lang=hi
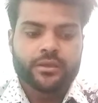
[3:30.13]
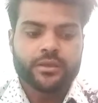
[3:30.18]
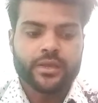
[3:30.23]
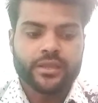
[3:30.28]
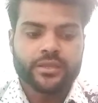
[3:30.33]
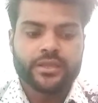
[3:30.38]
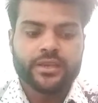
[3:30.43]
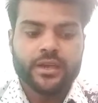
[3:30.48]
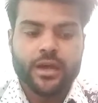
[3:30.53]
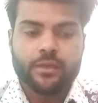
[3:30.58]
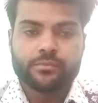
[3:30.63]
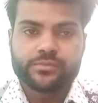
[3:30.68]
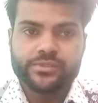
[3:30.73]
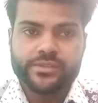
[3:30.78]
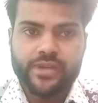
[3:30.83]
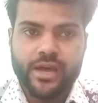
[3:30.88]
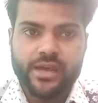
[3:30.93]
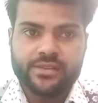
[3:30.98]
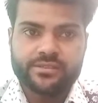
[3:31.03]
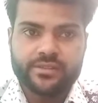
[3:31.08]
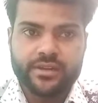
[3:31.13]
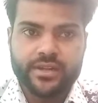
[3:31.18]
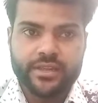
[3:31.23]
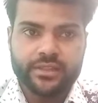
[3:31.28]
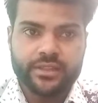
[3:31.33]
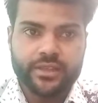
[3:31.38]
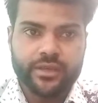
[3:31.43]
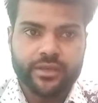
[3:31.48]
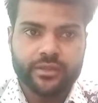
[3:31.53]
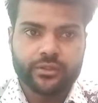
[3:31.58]
यदि हम सांस
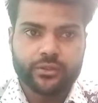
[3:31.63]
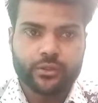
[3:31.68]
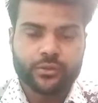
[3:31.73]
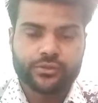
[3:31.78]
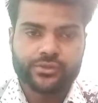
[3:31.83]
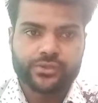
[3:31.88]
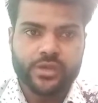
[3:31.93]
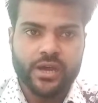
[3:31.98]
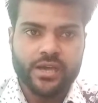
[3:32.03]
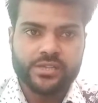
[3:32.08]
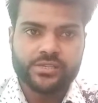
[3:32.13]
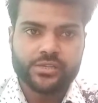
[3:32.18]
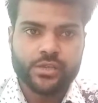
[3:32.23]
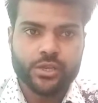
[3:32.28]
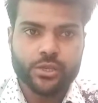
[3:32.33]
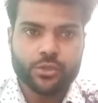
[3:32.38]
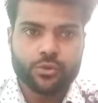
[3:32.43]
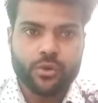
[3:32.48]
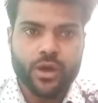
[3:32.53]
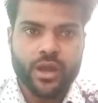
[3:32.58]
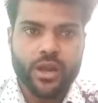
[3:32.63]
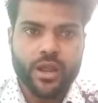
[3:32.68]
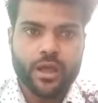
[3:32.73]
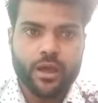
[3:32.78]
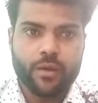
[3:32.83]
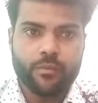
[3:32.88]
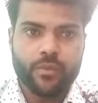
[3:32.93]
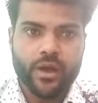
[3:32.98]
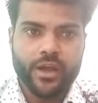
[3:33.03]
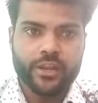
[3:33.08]
लेते हैं तो सांस के द्वारा
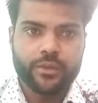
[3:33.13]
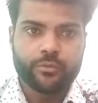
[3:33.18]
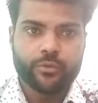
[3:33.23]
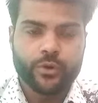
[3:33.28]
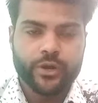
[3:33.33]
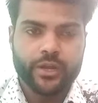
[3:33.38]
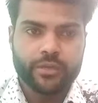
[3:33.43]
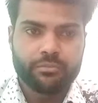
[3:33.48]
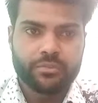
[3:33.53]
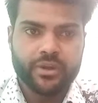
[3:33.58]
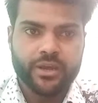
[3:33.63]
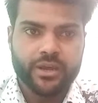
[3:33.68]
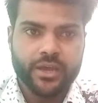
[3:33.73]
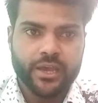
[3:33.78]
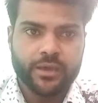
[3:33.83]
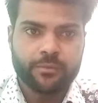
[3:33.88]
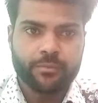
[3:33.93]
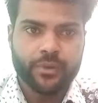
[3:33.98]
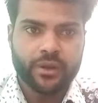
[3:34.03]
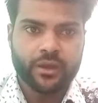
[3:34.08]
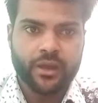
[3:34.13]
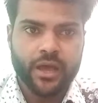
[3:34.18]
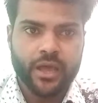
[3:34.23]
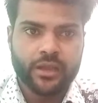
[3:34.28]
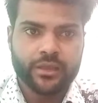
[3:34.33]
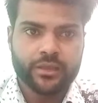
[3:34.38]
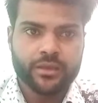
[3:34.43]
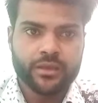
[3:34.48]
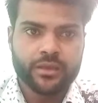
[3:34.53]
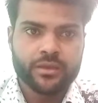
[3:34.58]
हमारी बॉडी में कई
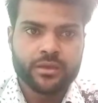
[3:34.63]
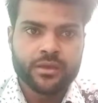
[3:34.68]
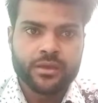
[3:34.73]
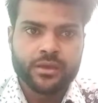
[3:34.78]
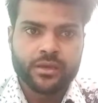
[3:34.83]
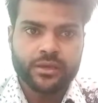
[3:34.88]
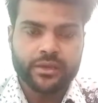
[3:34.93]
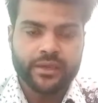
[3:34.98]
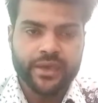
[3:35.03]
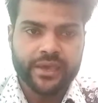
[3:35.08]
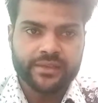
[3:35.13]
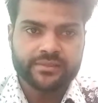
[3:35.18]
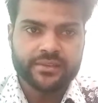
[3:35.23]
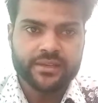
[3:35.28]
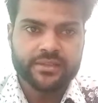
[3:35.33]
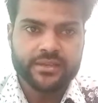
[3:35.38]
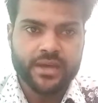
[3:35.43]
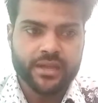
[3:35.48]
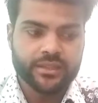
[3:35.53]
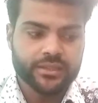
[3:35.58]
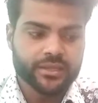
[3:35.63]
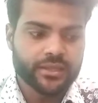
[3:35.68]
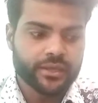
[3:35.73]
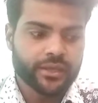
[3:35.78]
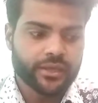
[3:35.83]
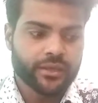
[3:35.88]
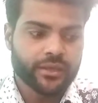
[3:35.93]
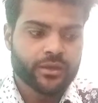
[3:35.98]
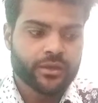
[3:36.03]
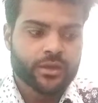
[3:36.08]
प्रकार की गैसें जाती
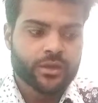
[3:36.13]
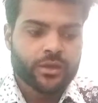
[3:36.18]
हैं